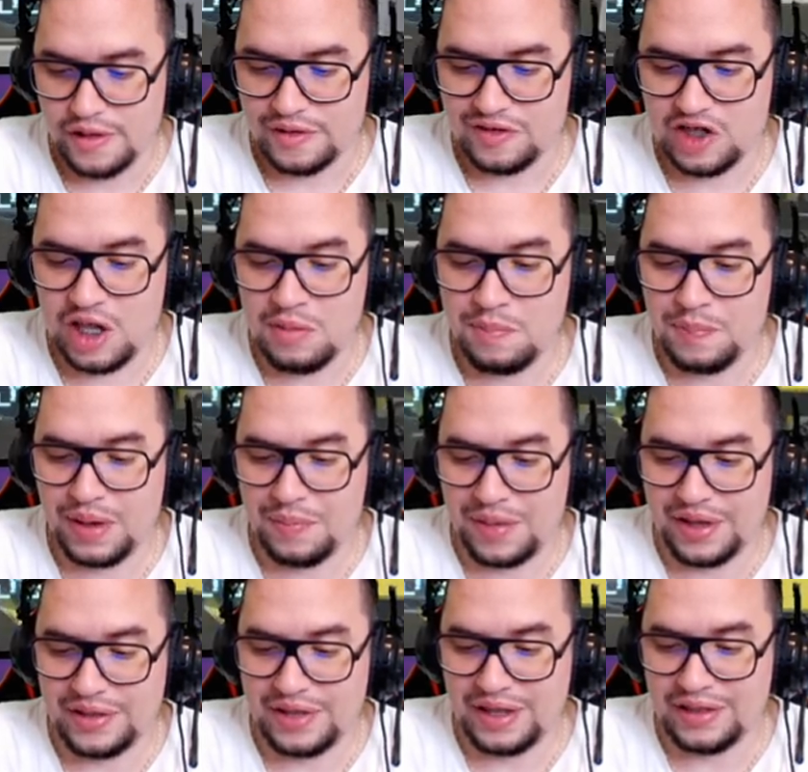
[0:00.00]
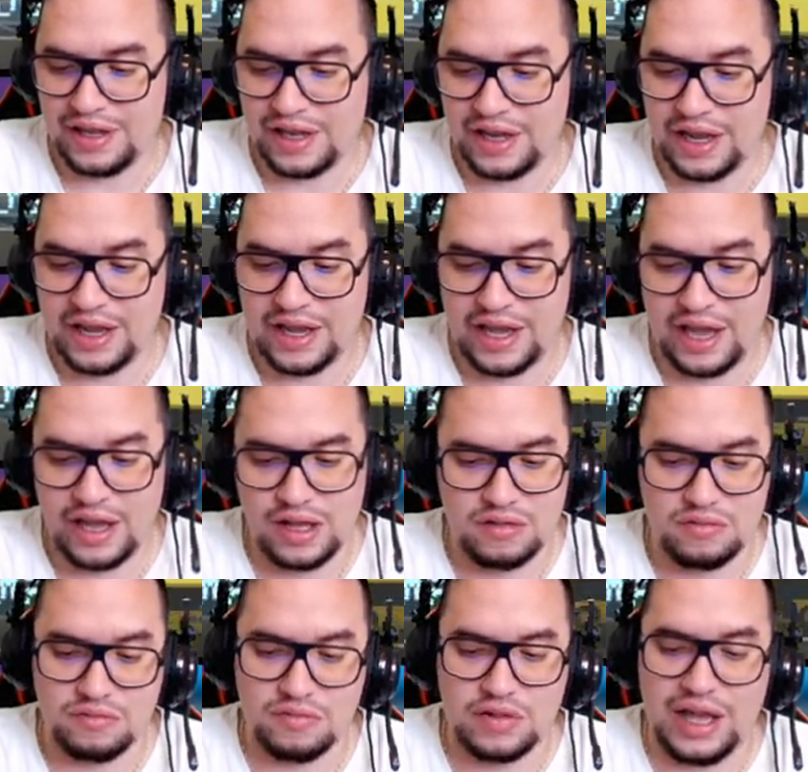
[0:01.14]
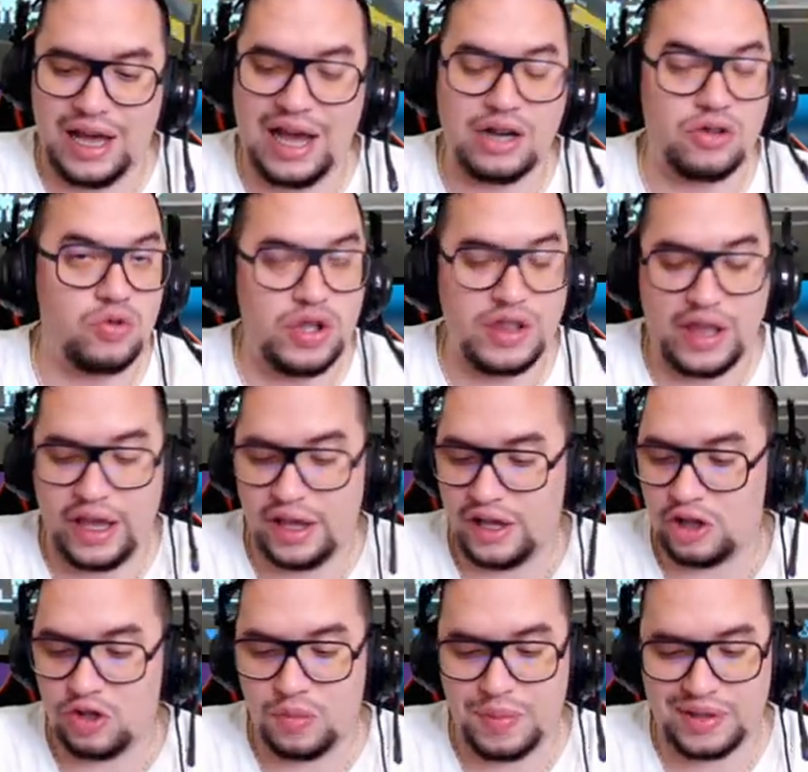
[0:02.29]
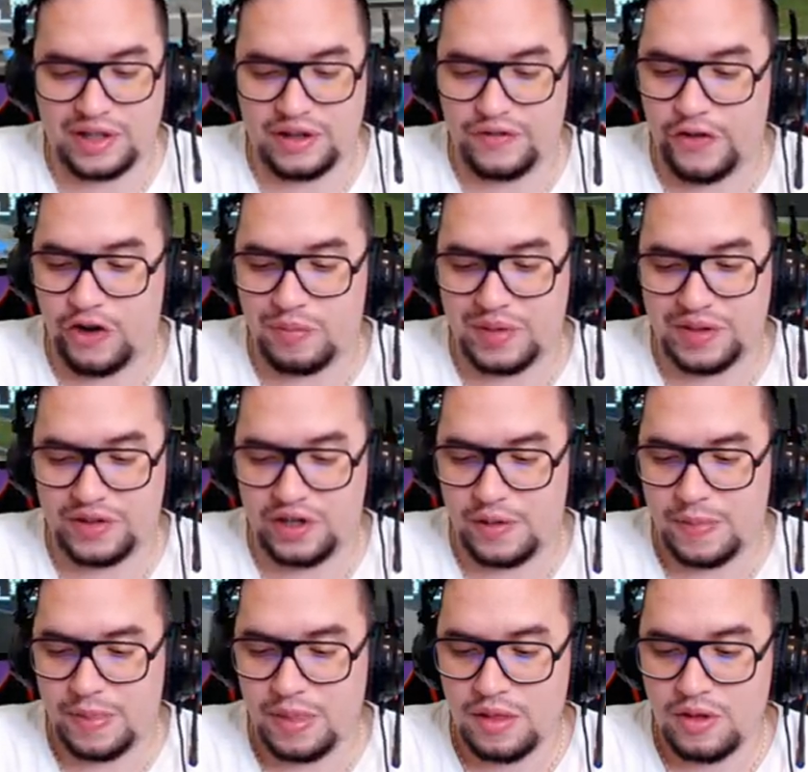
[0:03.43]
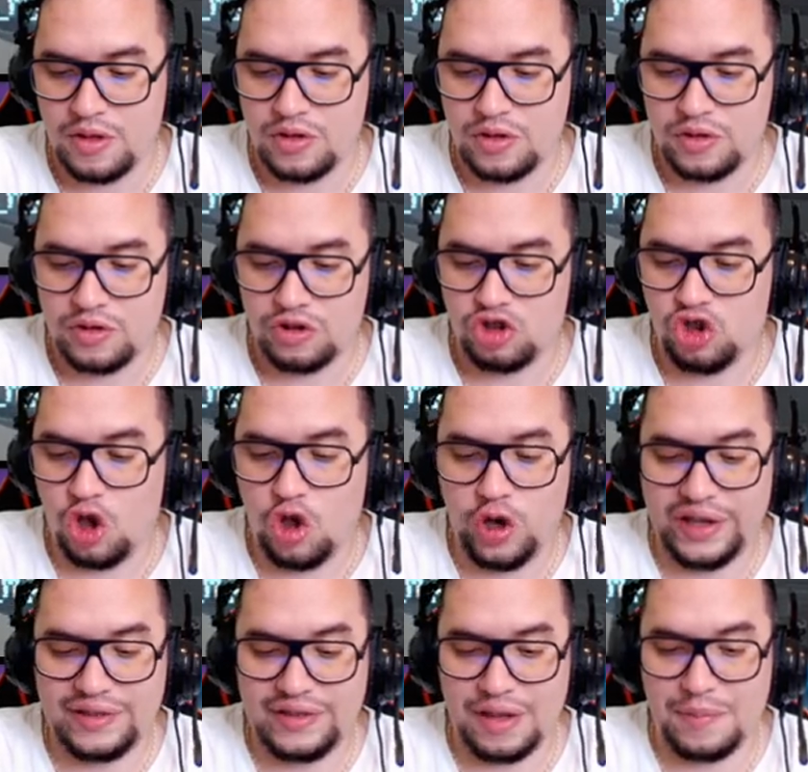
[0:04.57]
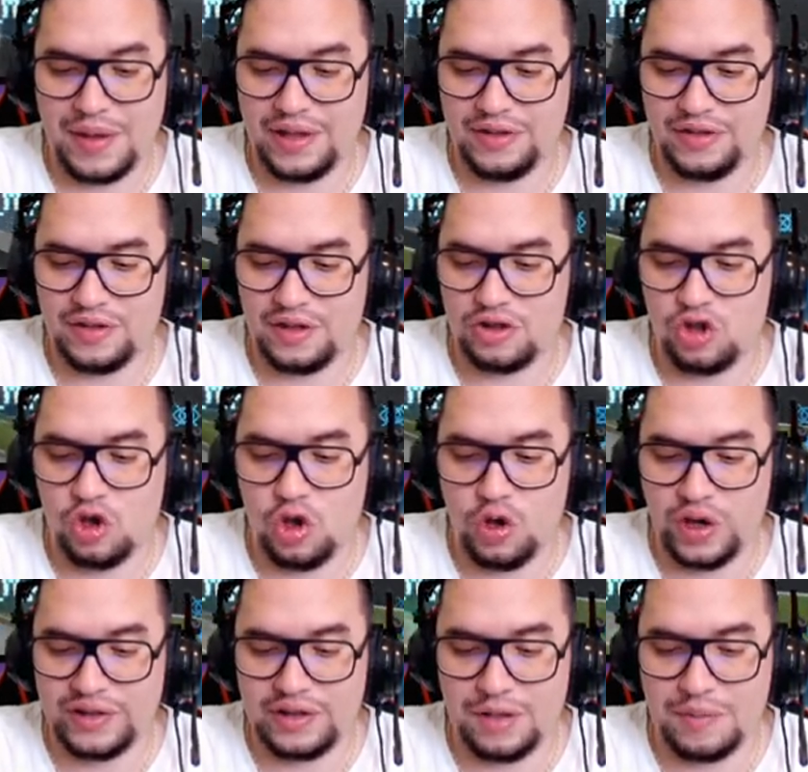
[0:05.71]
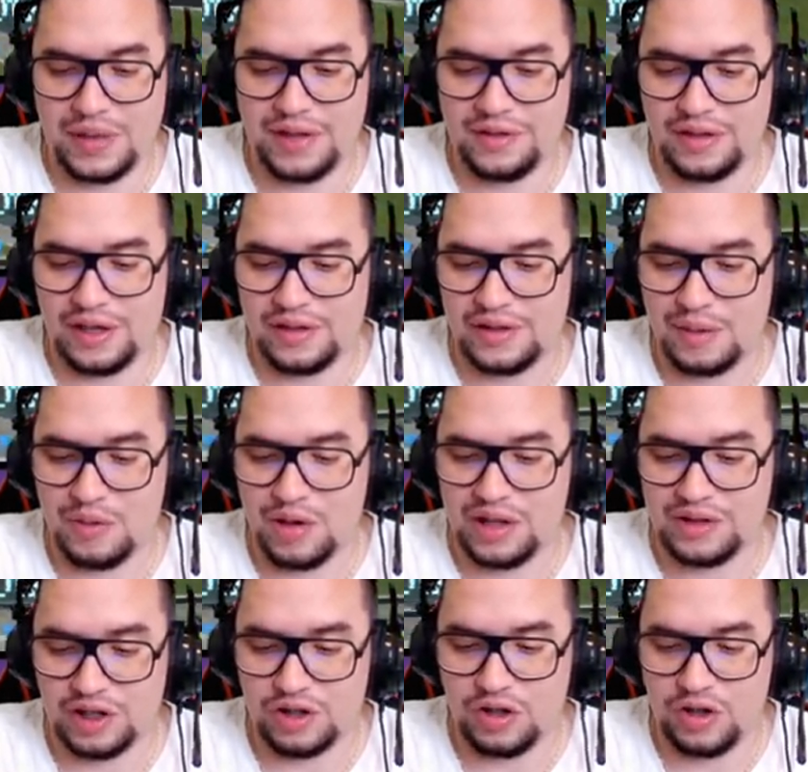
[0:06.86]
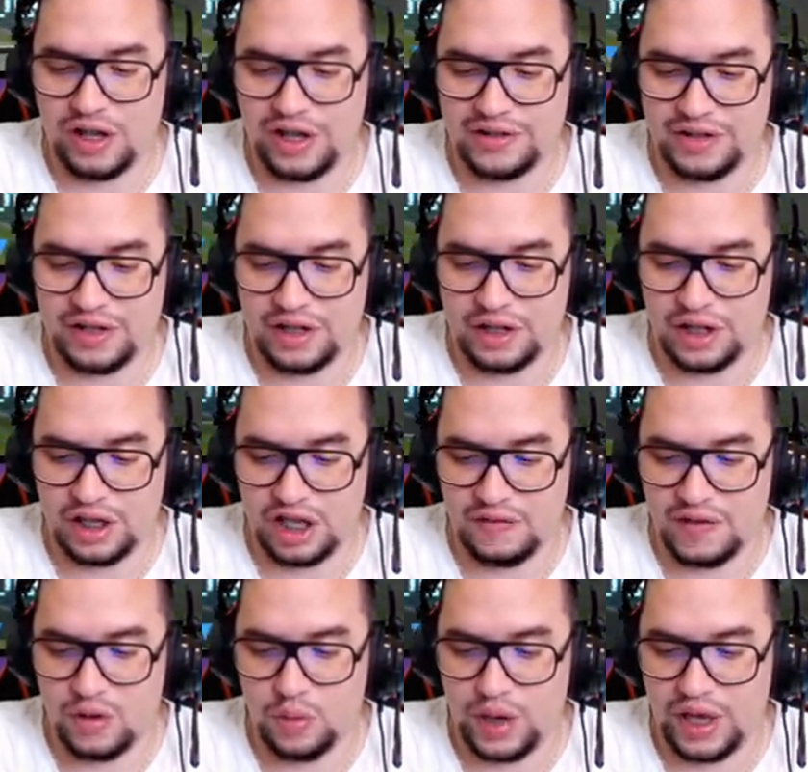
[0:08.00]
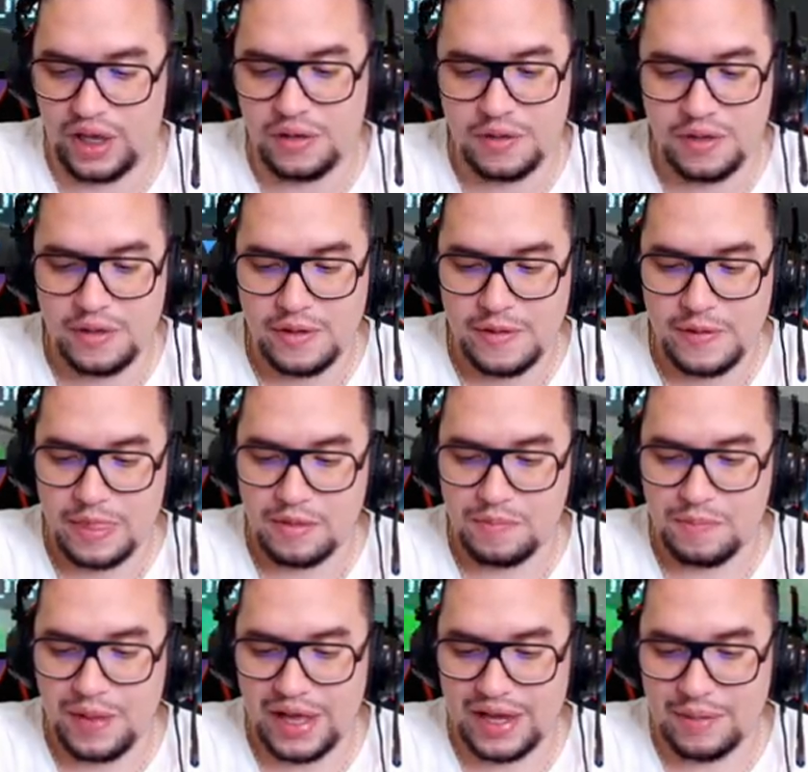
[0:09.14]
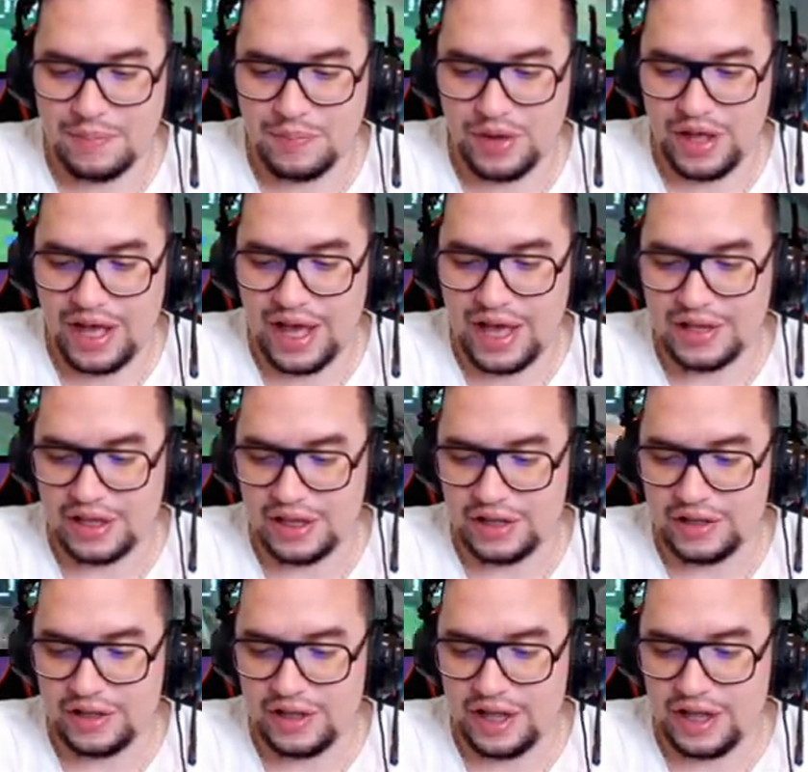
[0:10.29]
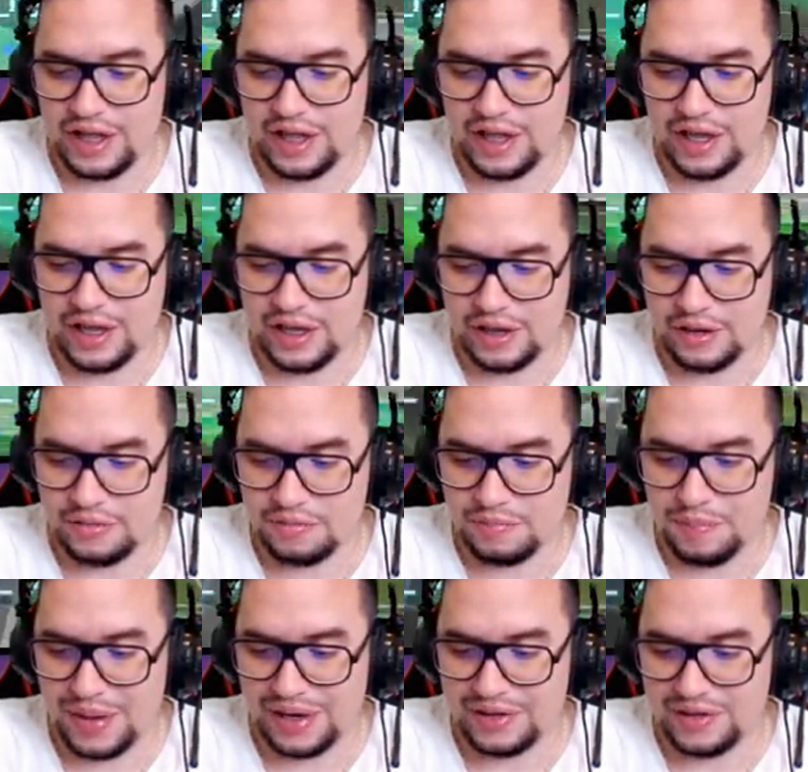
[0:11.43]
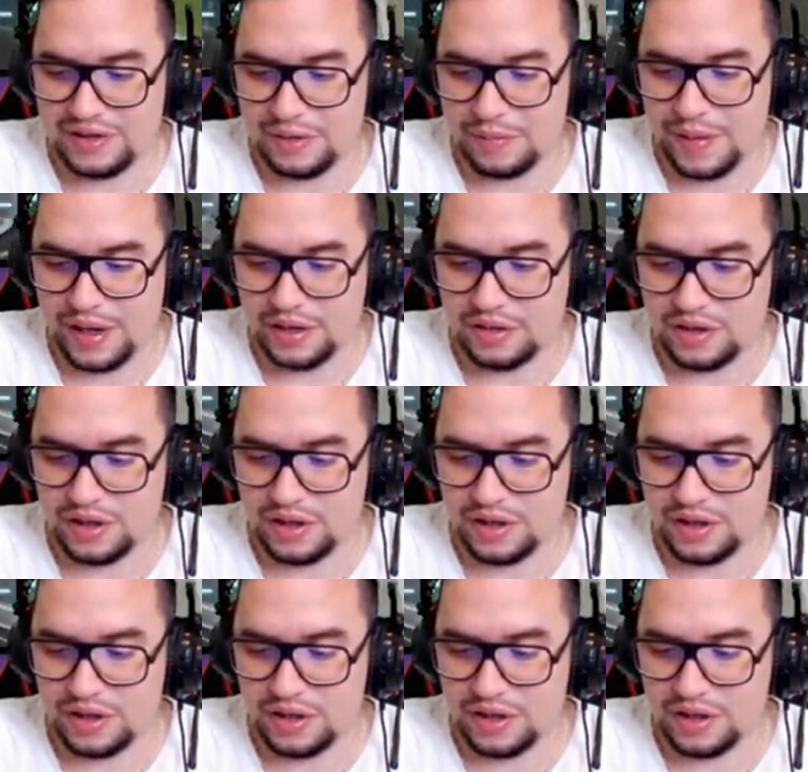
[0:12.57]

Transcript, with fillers: simplemente tienes que dejar tu ID y tu plataforma, ¿sí? Todo este mes, todo este mes estamos haciendo ese giveaway para que puedas allí eh, participar,